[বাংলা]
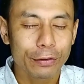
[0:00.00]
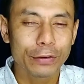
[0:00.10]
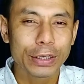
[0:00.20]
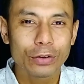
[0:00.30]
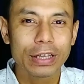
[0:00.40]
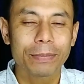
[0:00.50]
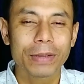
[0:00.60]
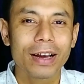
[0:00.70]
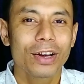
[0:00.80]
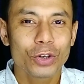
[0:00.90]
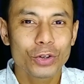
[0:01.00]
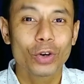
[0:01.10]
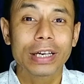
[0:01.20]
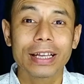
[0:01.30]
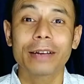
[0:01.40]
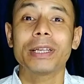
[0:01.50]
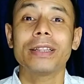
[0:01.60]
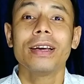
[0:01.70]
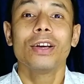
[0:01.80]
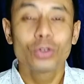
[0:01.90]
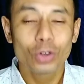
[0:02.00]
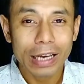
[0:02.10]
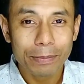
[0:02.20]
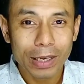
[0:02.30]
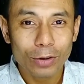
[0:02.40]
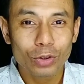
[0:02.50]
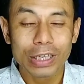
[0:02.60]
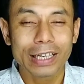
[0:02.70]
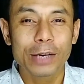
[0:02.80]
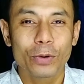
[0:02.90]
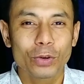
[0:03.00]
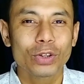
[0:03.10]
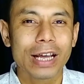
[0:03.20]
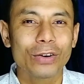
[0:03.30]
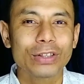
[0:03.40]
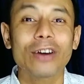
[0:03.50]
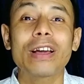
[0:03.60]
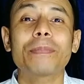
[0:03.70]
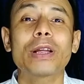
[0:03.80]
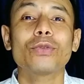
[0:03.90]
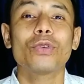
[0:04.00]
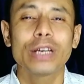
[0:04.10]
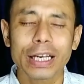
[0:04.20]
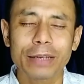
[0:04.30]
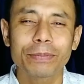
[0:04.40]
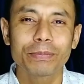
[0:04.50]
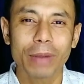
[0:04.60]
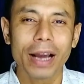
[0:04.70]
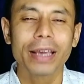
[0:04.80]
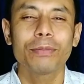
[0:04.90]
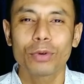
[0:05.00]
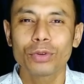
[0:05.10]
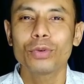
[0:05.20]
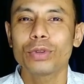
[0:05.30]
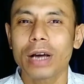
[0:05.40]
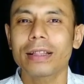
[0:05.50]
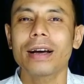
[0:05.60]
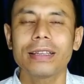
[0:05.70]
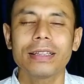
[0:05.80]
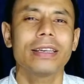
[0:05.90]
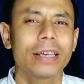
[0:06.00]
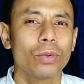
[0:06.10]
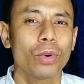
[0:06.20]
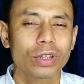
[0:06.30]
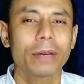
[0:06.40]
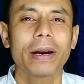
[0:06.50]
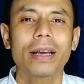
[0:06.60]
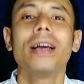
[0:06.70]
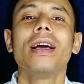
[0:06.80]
ভিডিওতে আপনারা সঙ্গে থাকবেন যদি আপনার কোনো চাকরির প্রয়োজন না হয় তাহলে আপনার কোনো রিলেটিভ ভাই বন্ধু দাদা দিদি কেউ হতে পারে